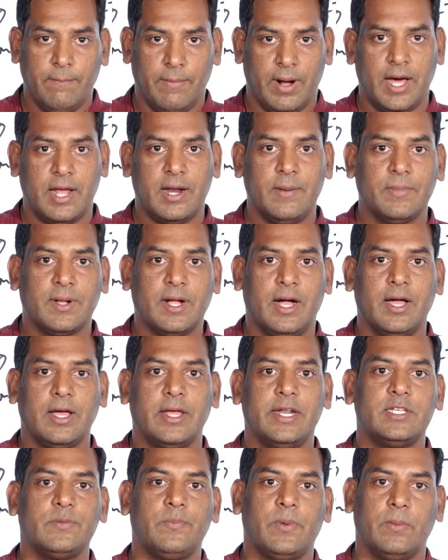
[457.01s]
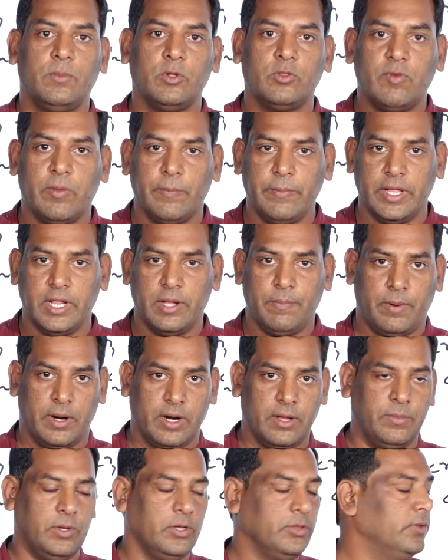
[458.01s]
భారం కాంగ్రెస్ ప్రభుత్వం మీద
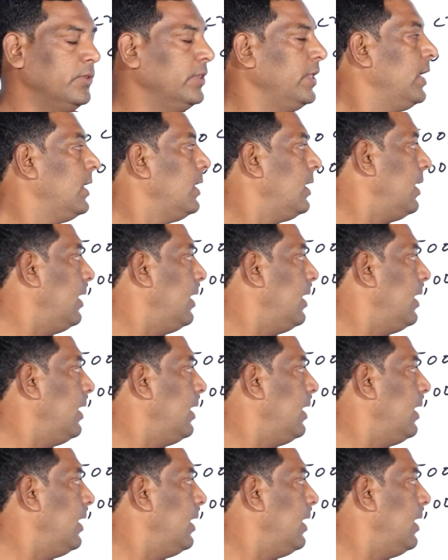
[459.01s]
పడబోతుంది